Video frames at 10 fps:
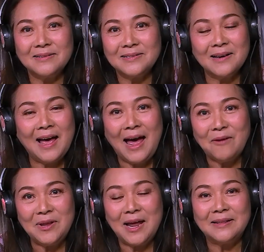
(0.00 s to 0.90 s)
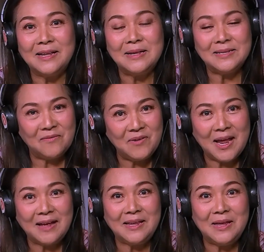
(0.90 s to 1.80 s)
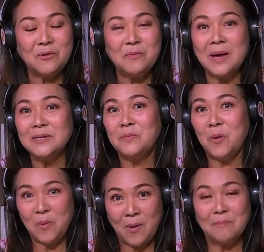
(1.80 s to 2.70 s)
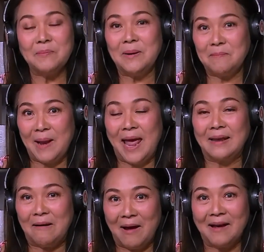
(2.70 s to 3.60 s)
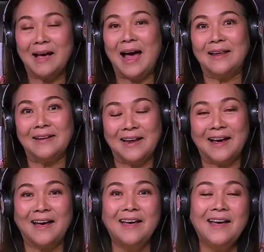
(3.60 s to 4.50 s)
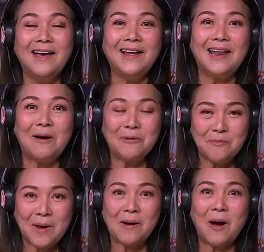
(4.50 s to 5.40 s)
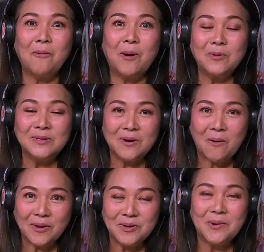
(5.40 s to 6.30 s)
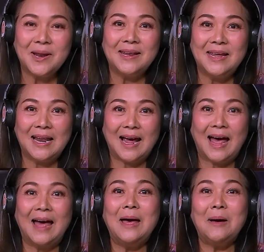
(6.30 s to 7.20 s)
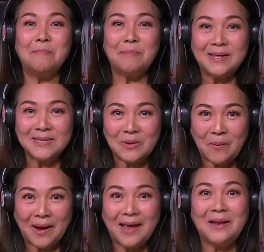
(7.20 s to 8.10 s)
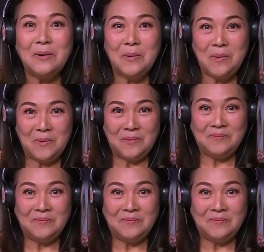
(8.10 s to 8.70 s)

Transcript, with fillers: สักสักห้าวินาทีสิบวินาทีคุณแม่จะพบความเปลี่ยนแปลงในร่างกายเลยนะคะแล้วคุณแม่ก็เอาความรู้สึกอ่อนโยนอันนี้แหละค่ะไปส่งให้ลูก